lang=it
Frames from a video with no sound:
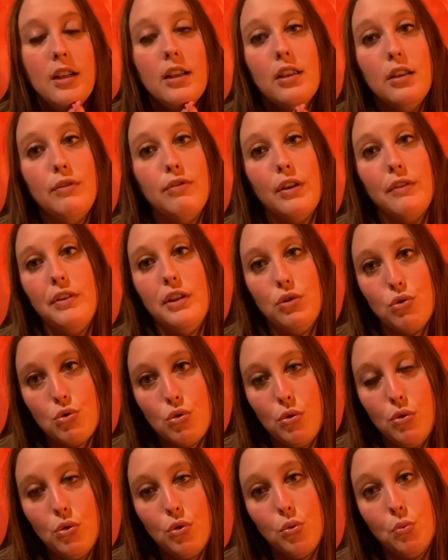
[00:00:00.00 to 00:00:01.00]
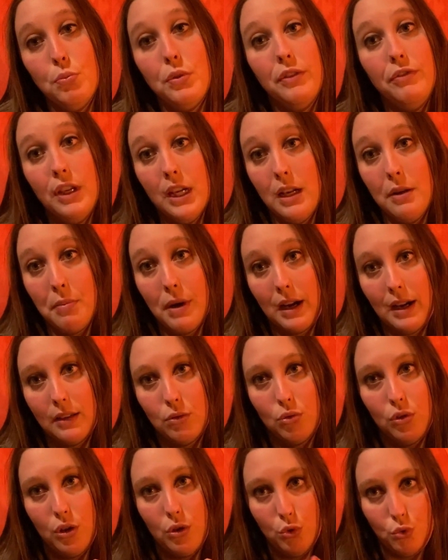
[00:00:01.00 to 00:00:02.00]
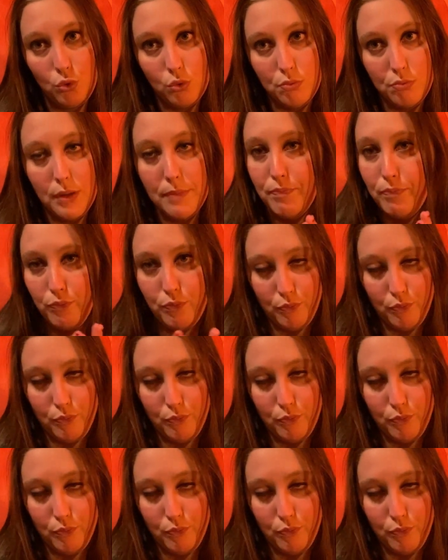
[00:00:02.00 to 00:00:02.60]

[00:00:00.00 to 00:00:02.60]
chi fa i video su YouTube viene pagato da YouTube.